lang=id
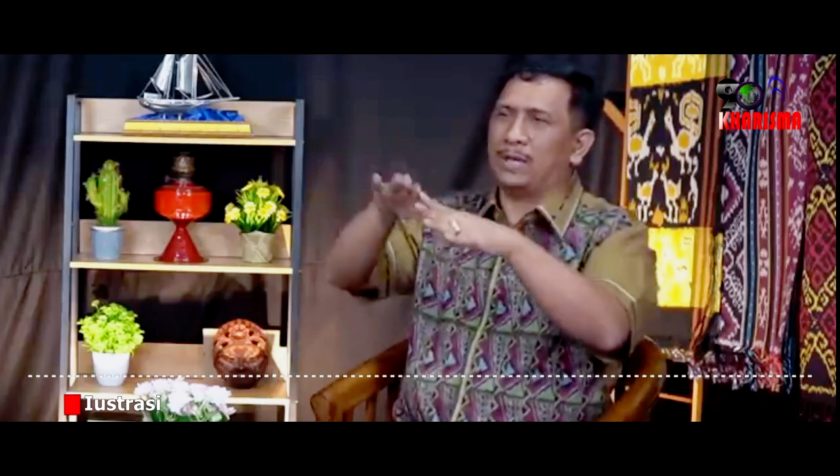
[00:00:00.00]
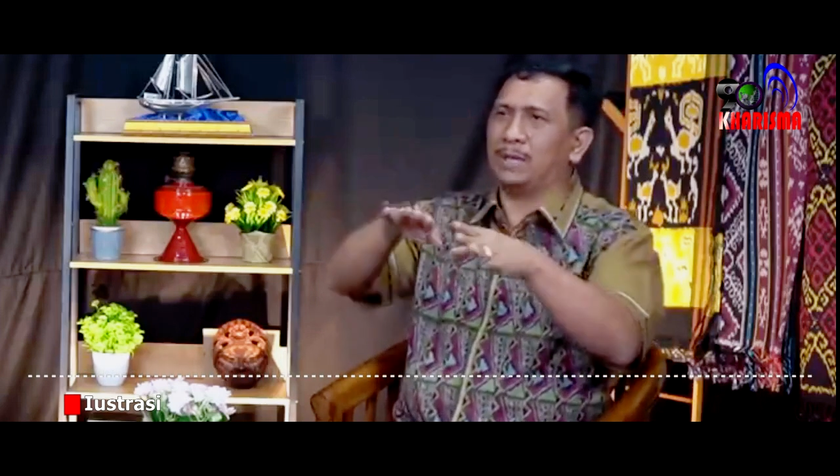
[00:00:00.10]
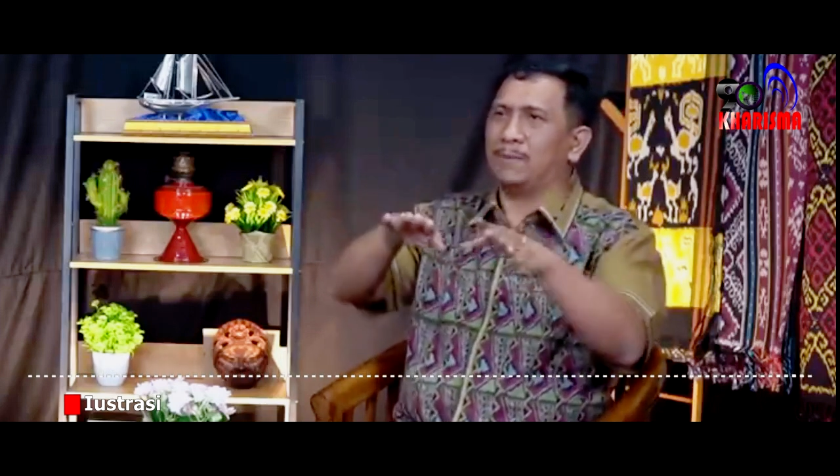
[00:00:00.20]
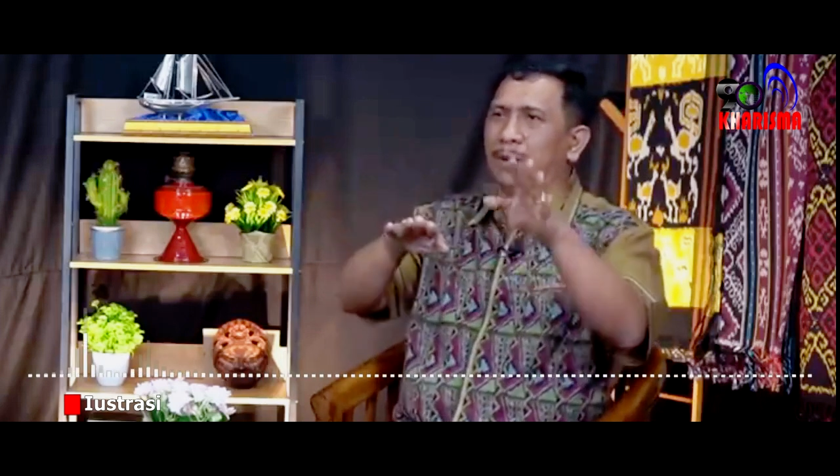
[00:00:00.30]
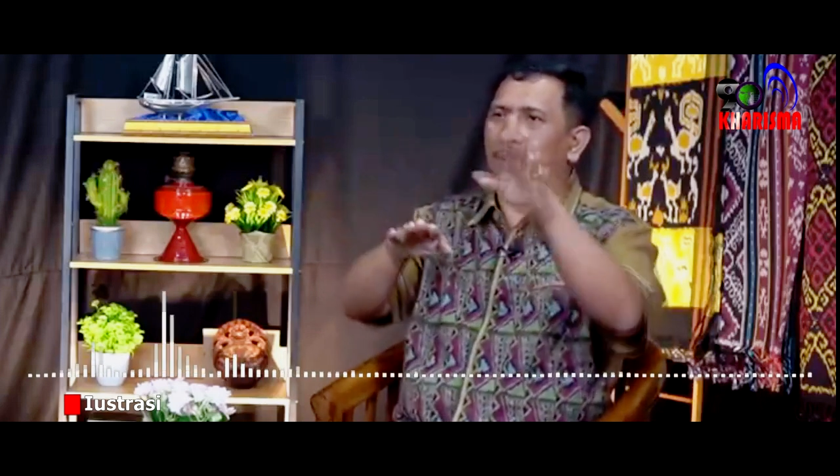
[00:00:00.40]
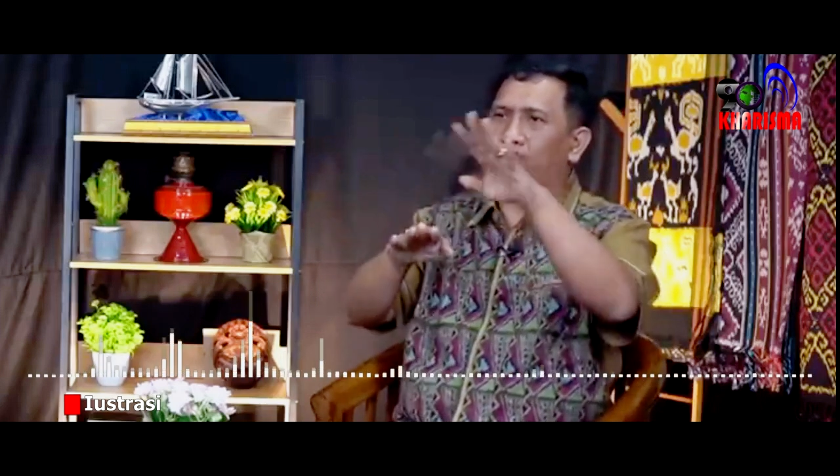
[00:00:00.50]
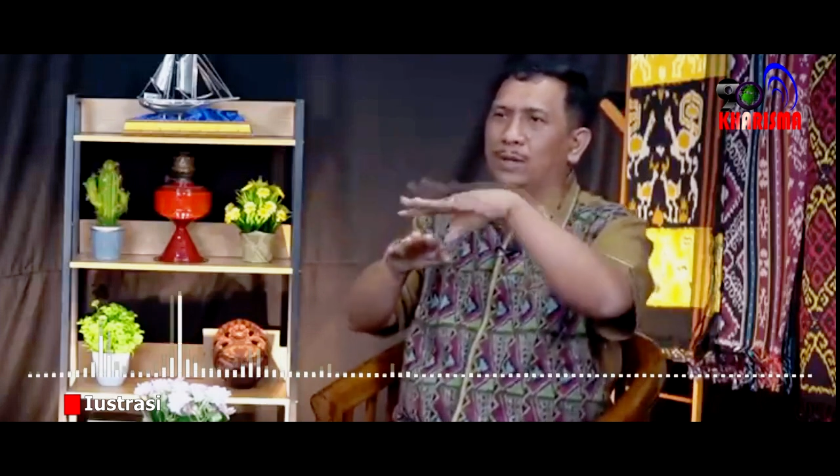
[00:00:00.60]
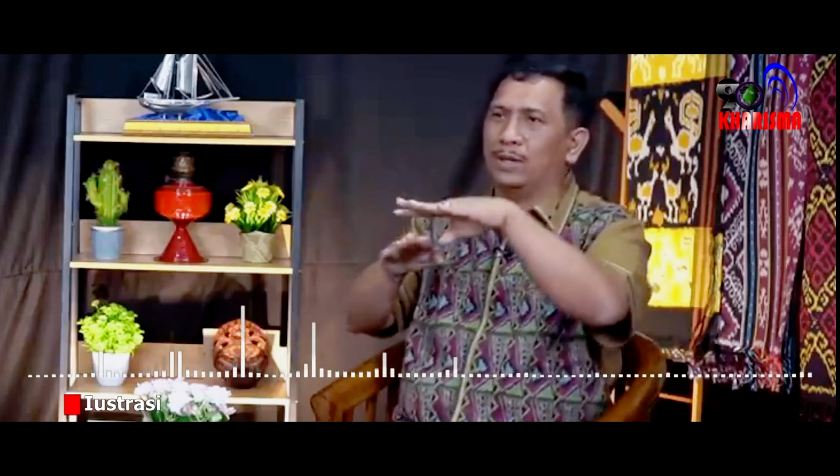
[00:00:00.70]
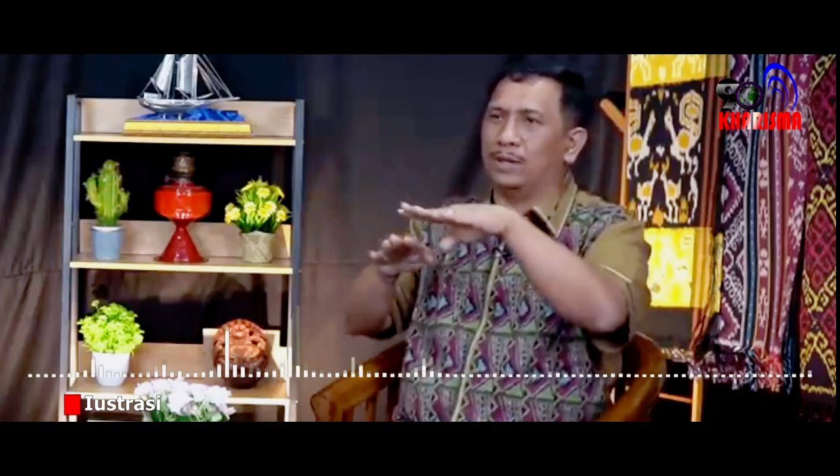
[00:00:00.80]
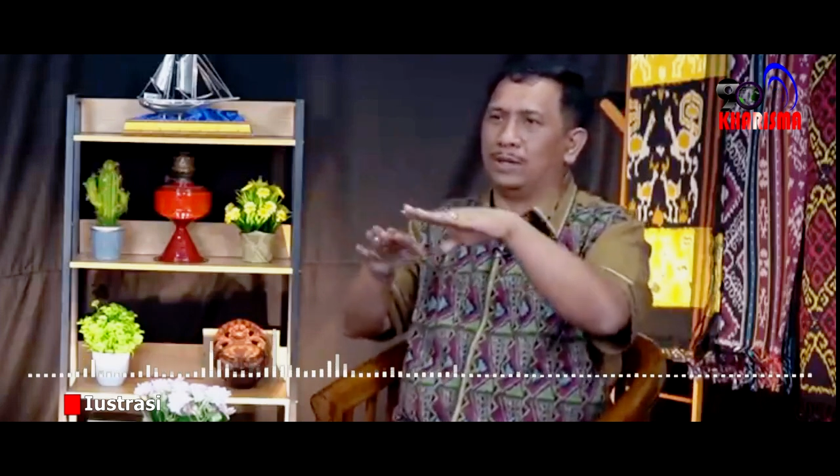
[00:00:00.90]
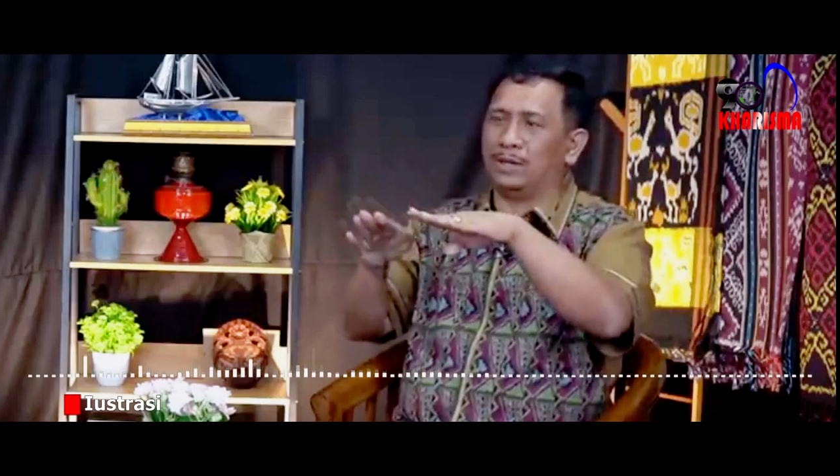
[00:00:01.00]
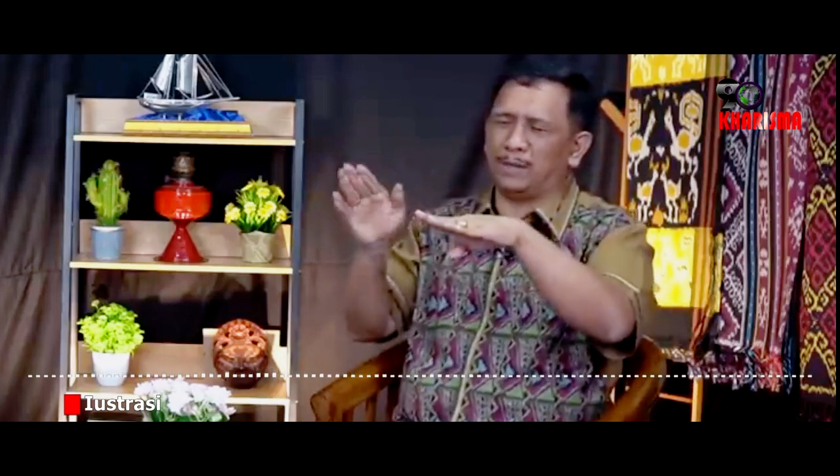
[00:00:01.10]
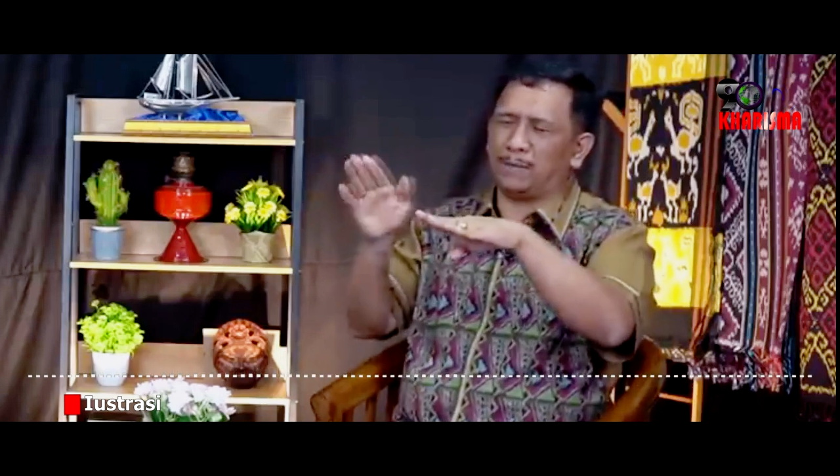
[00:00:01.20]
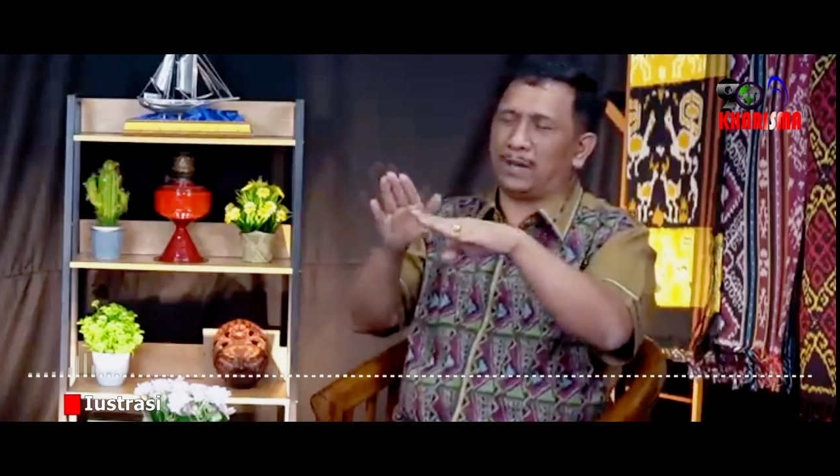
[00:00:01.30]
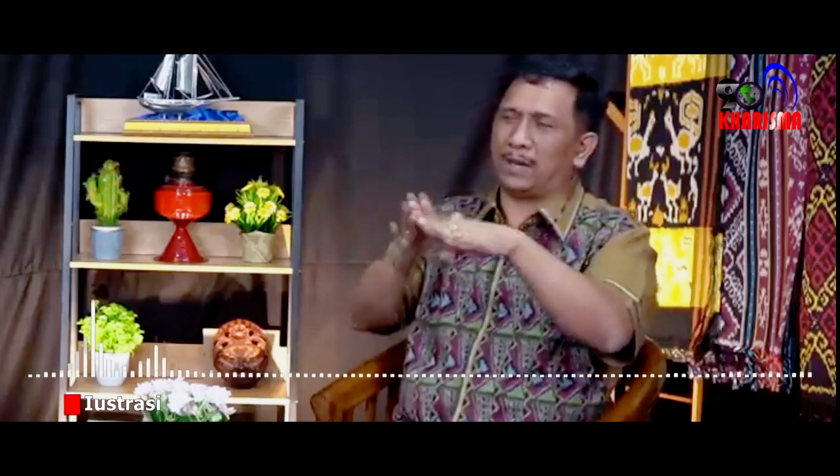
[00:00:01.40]
"Sudahlah,
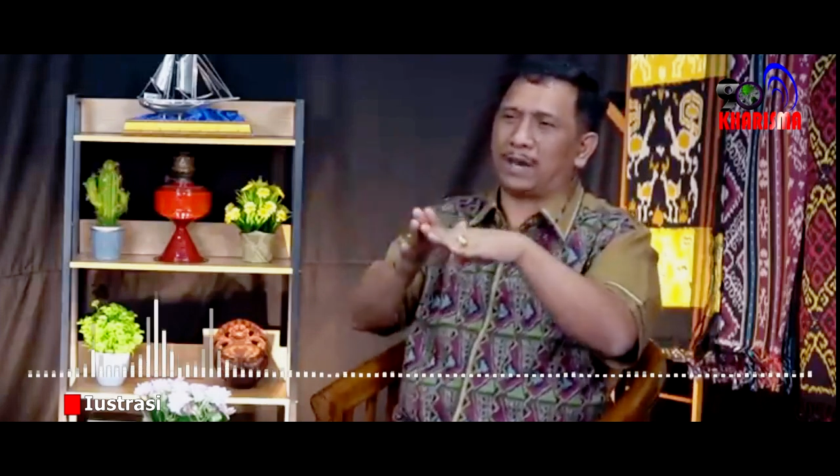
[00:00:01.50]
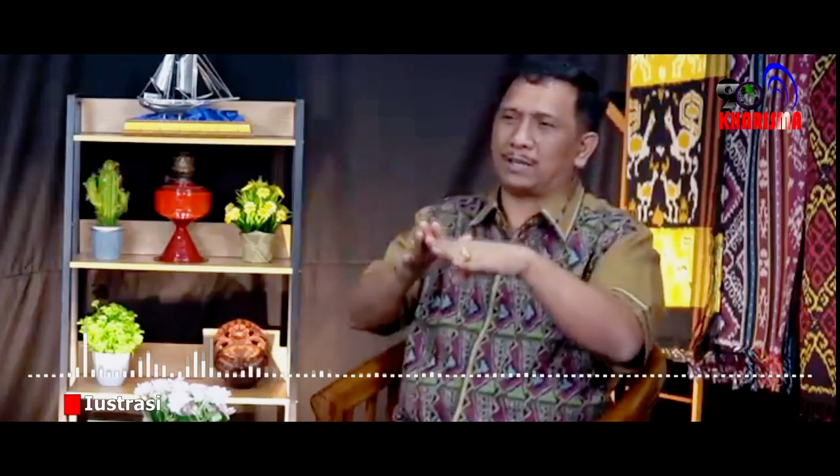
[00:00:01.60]
biar